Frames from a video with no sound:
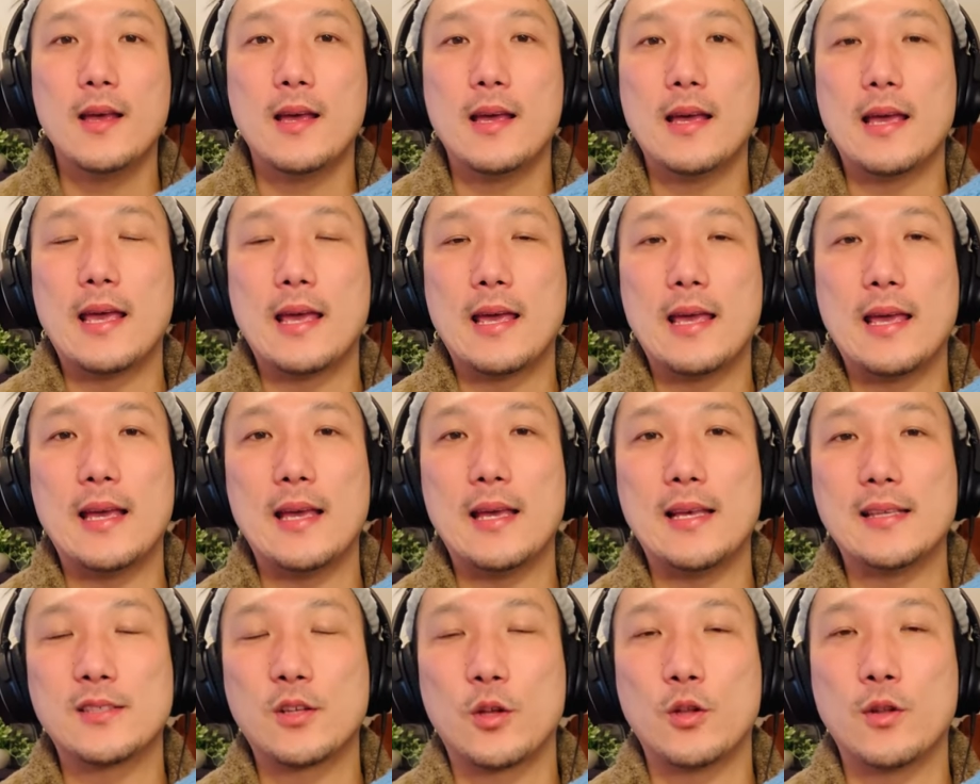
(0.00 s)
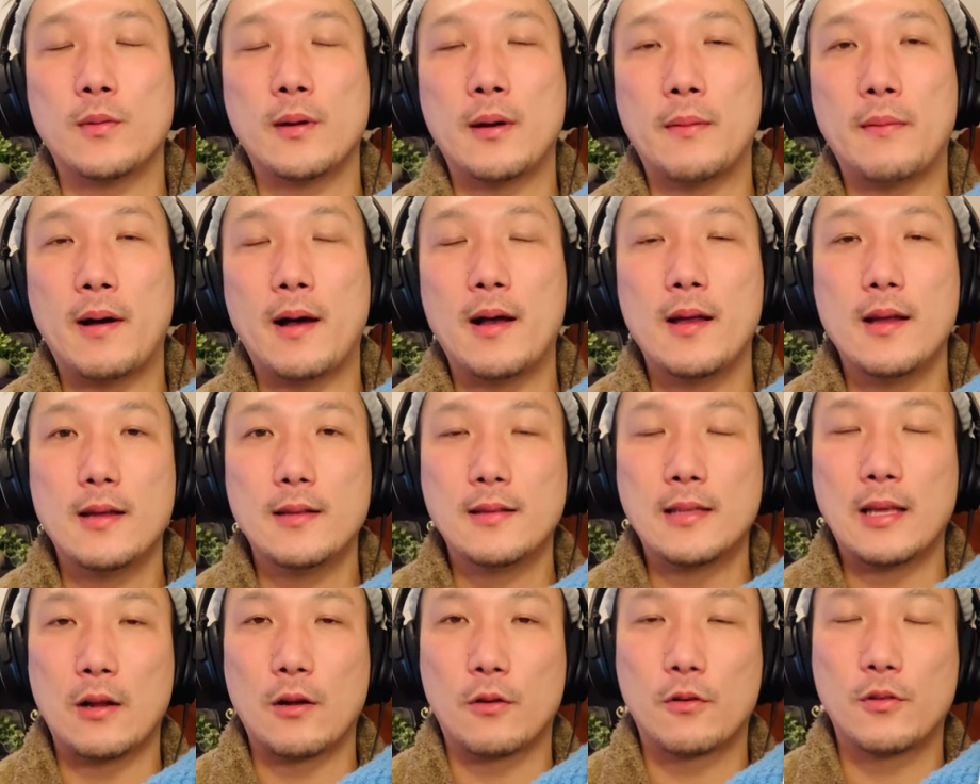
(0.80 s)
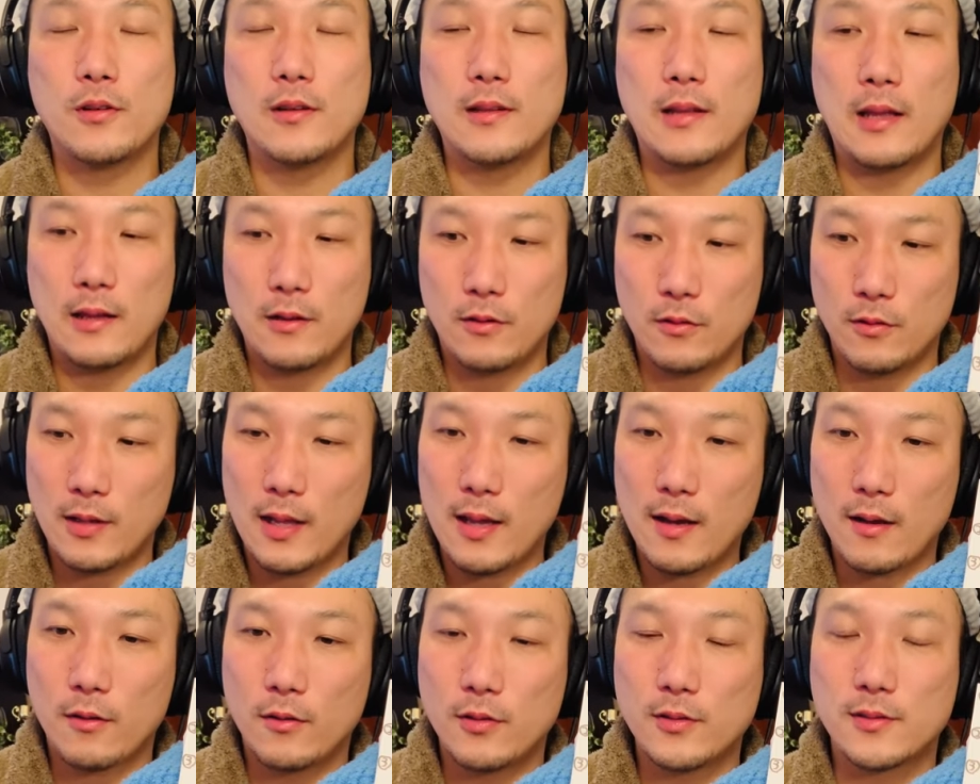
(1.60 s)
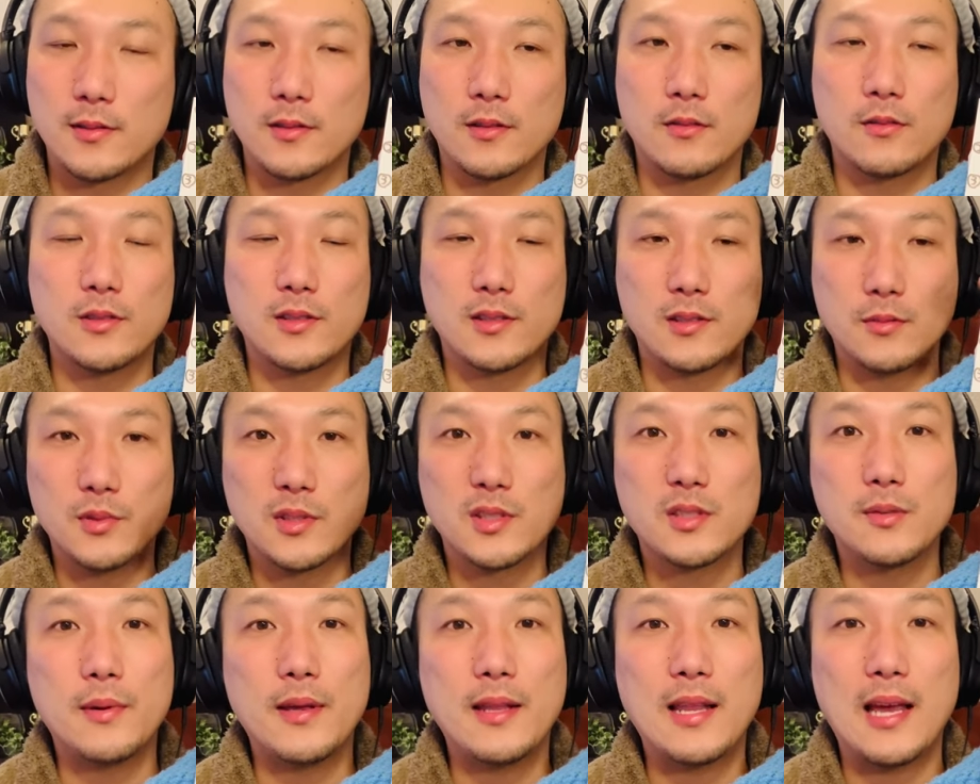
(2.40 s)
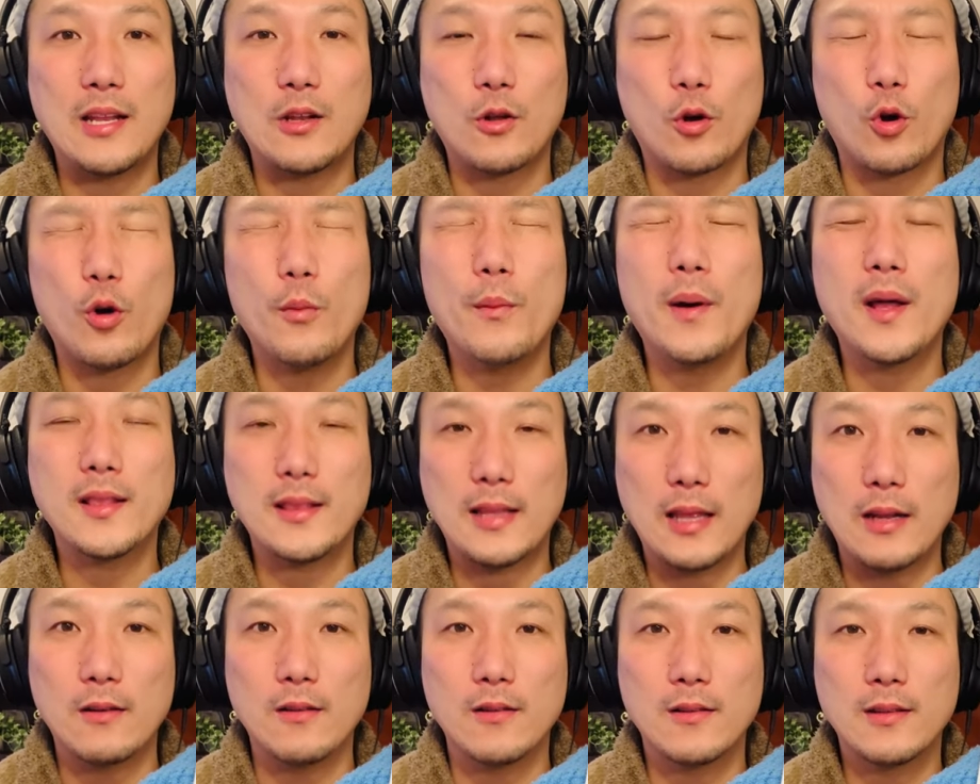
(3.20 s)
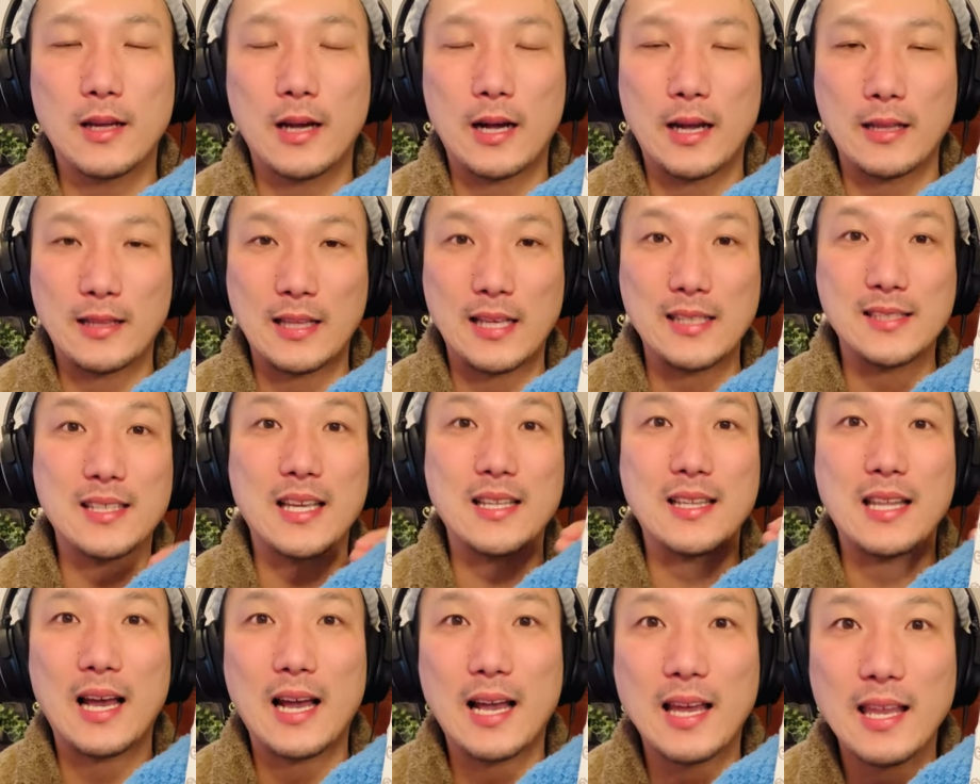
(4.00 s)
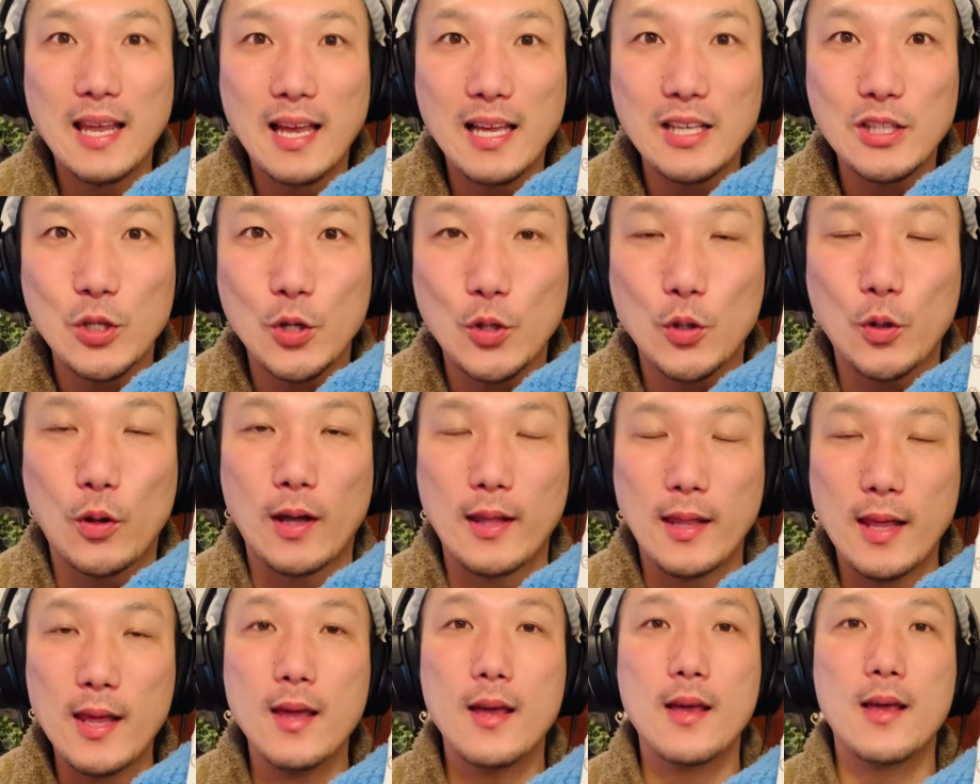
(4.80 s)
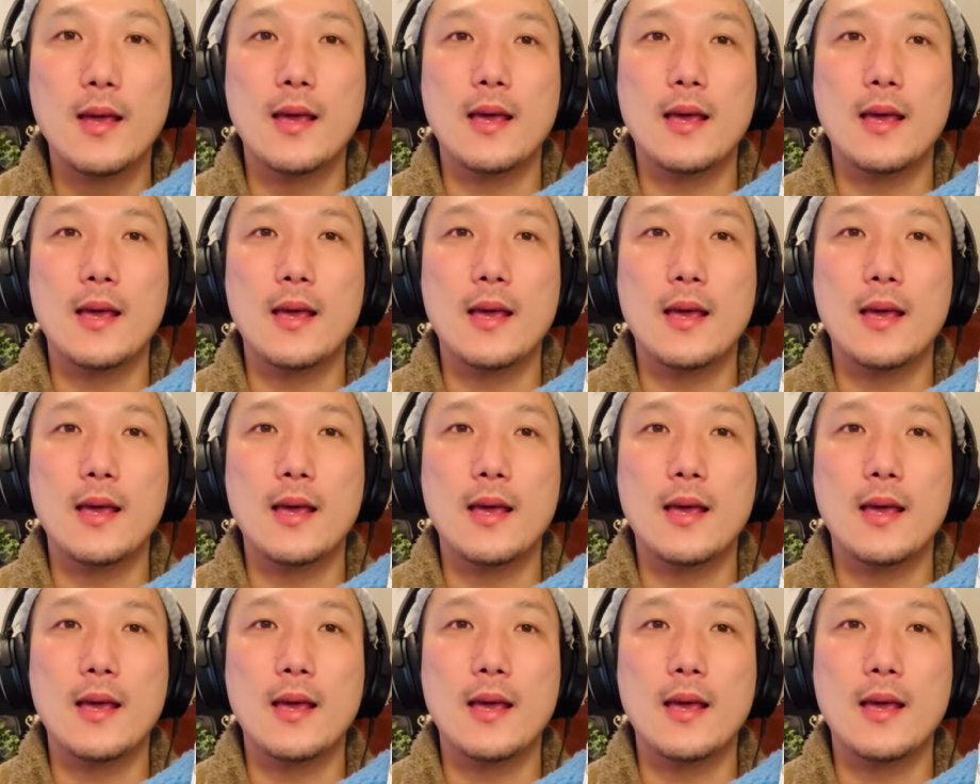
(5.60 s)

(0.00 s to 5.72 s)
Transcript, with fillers: えー、そのままなんやろね、靴靴結べないの困ってる、だから助けてあげないととかね、